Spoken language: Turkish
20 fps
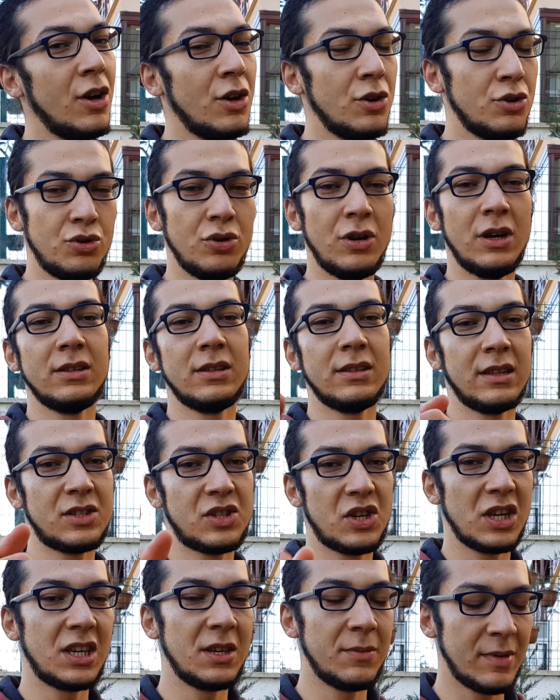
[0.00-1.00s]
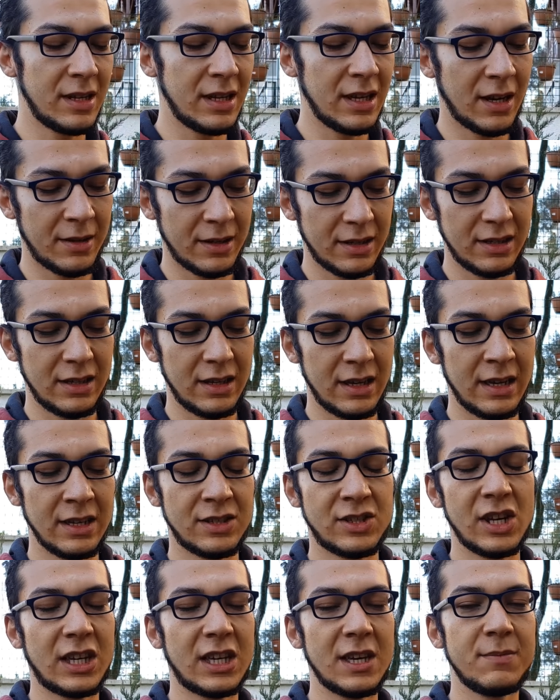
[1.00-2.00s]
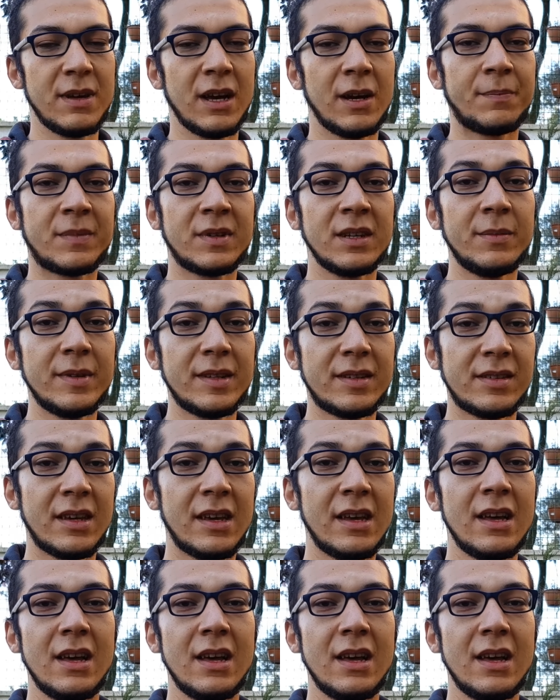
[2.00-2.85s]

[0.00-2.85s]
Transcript: Şu anda da çekimini e, çekim yaptığımız